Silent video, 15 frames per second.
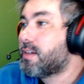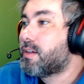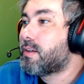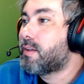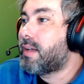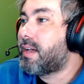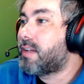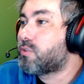
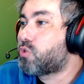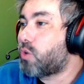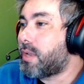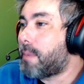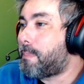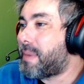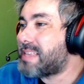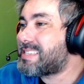é, é,
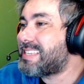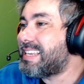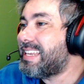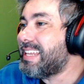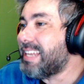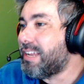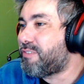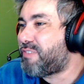Dona
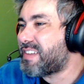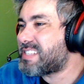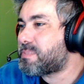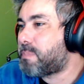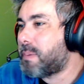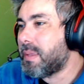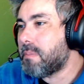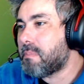Brasilina faz
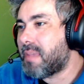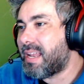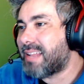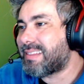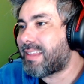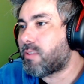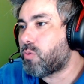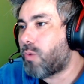
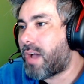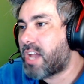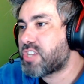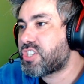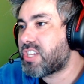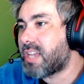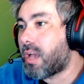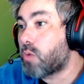primeira
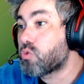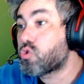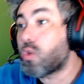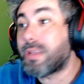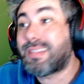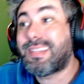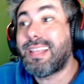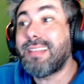tatuagem aos
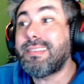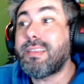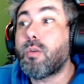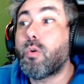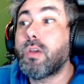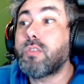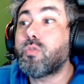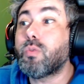
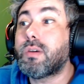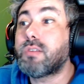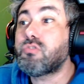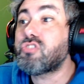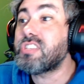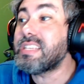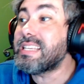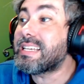88
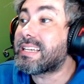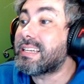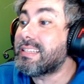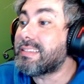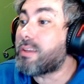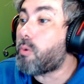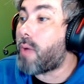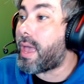anos em
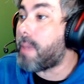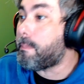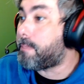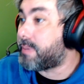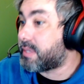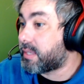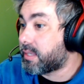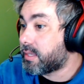Encanta
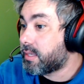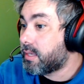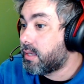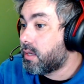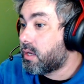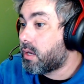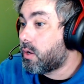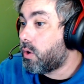Web.
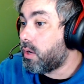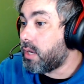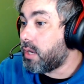Olha